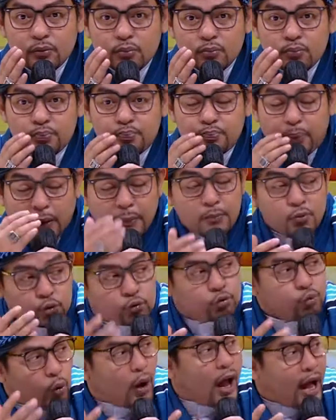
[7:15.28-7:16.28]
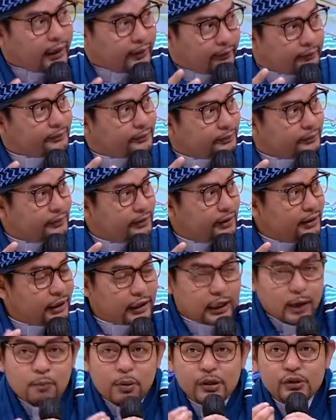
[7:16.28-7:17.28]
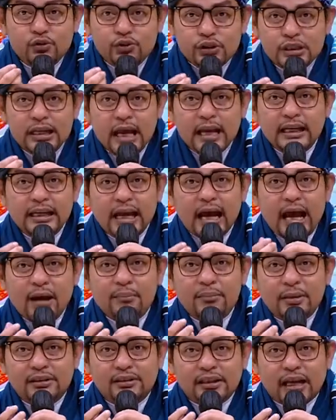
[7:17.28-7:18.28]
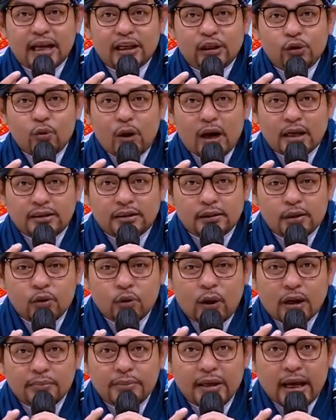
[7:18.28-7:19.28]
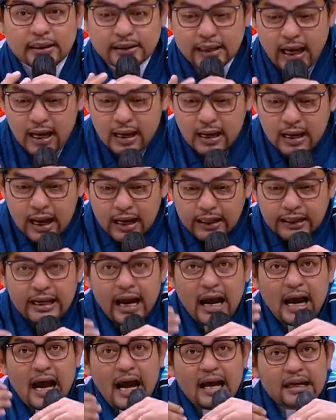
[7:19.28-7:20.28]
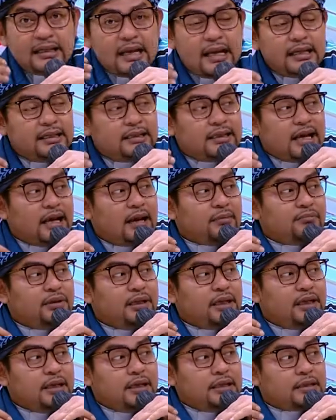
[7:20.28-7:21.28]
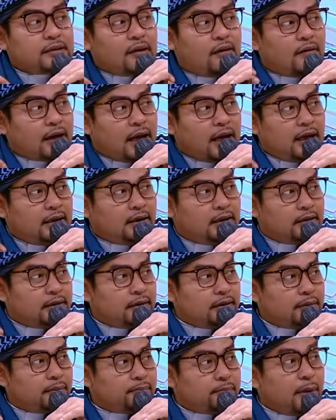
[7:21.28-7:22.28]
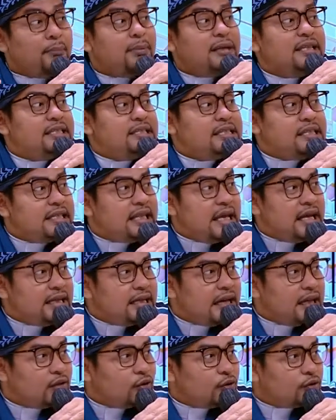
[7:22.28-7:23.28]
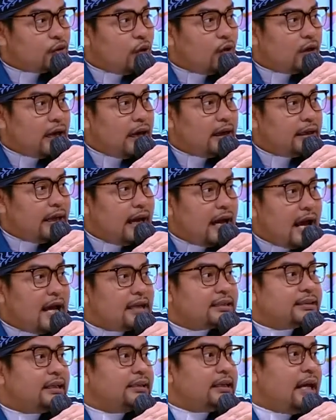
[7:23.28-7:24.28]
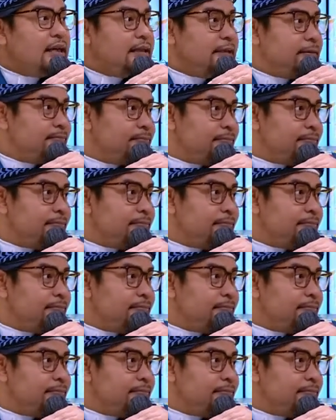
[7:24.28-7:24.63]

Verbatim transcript: permusuhan, kebencian yang amat sangat luas luar biasa yang ada di dalam diri seorang pembenci tadi atau seorang yang hasad tadi.